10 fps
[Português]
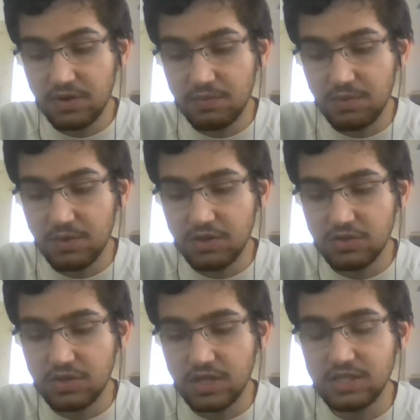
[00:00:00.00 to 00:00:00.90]
pelo
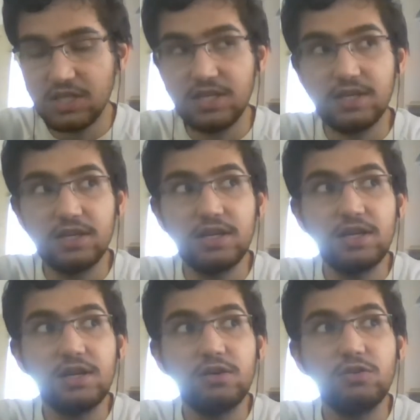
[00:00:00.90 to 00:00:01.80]
menos assim.
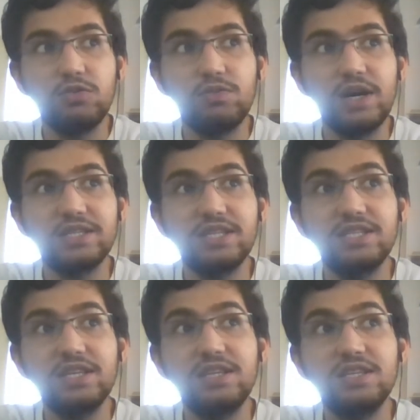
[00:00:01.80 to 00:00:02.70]
Vais é
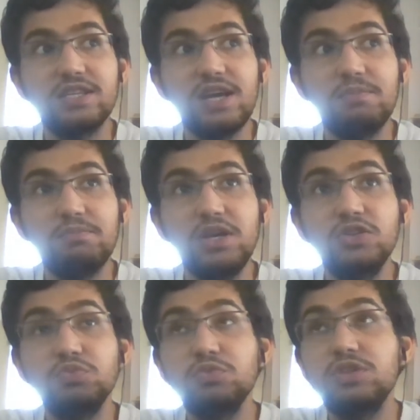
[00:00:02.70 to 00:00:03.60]
sentido que há
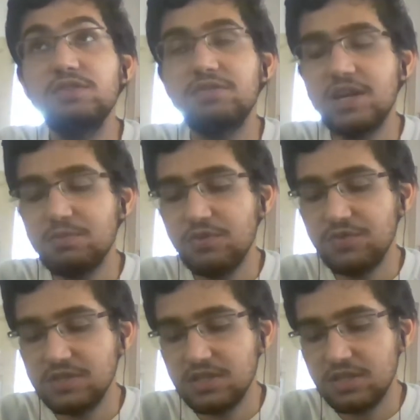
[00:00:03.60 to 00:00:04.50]
menos motivado para
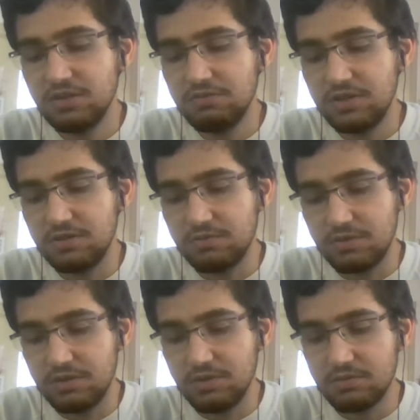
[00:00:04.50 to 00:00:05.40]
fazer aquele vídeo,
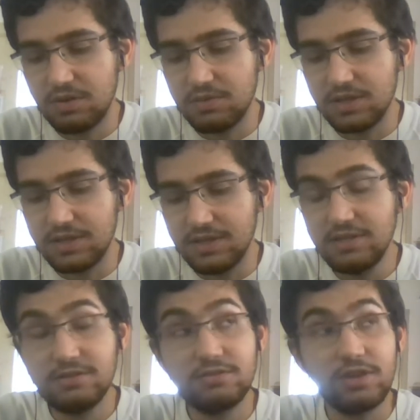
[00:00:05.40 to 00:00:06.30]
eventualmente.
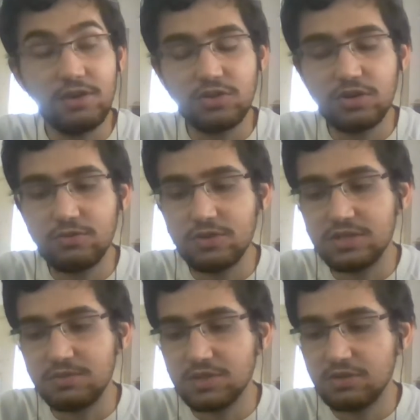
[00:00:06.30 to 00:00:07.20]
Isso é outra
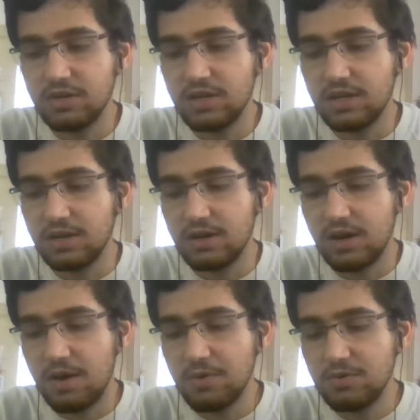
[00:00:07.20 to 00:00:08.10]
coisa, mas agora
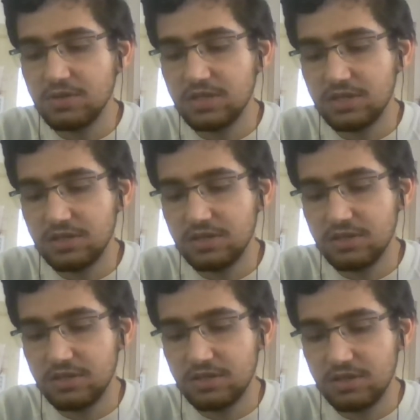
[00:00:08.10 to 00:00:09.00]
há uma coisa
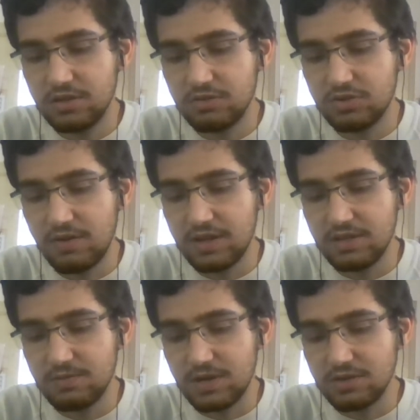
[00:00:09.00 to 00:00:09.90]
que gostava aqui
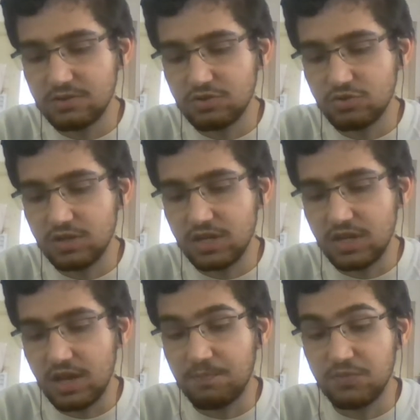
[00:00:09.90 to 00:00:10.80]
de por acaso discutir
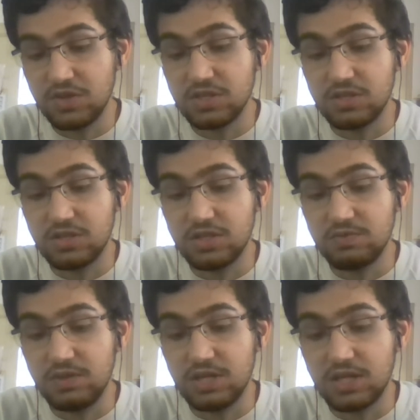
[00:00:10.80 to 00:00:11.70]
até neste, neste
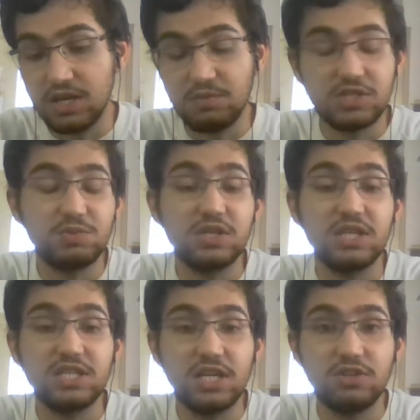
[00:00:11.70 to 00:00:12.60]
vídeo até, vocês podem
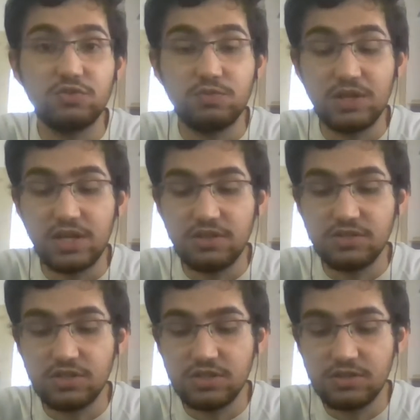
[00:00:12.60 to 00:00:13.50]
deixarem nos comentários
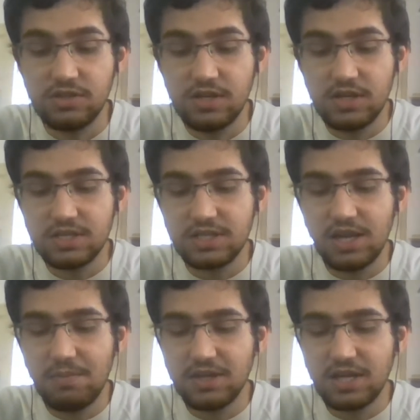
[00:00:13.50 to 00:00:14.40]
isso. Se
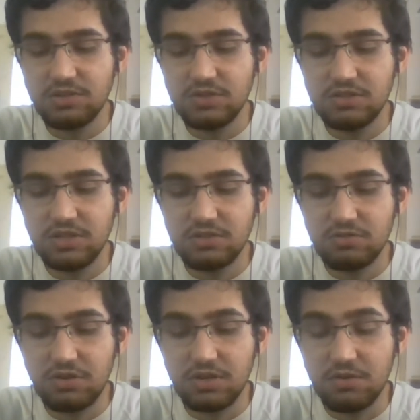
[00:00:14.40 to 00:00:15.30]
realmente acham isso
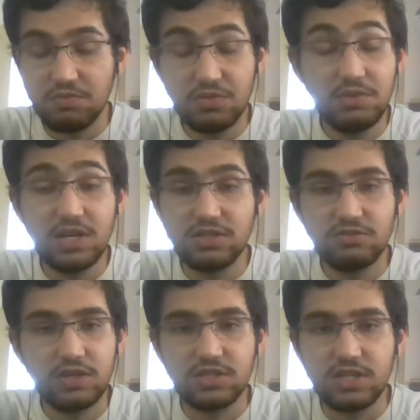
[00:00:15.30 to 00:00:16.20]
censura ou não. Por mim acho que
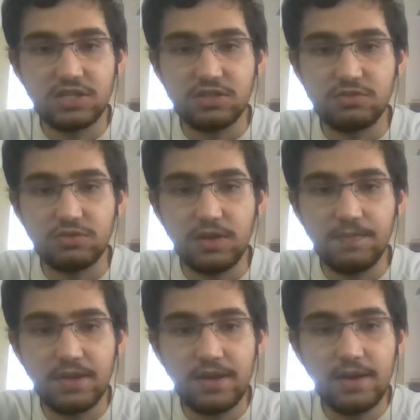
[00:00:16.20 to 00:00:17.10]
não acho que é censura.
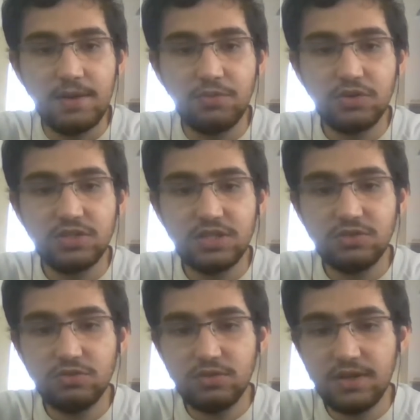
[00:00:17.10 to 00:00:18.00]
Porque
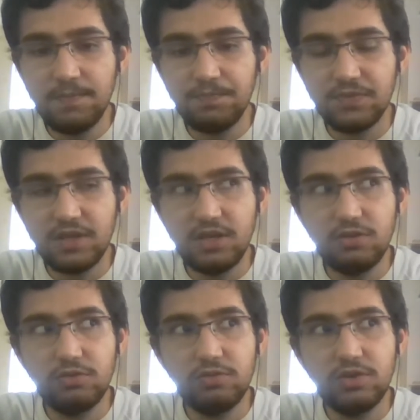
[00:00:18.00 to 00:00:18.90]
censura
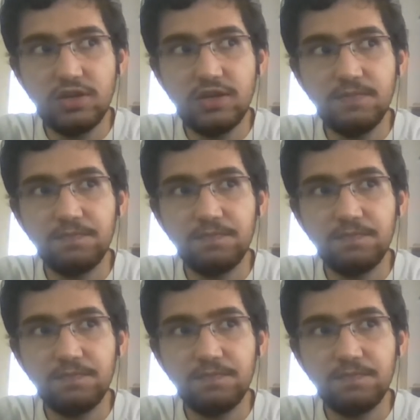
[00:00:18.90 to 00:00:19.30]
inclui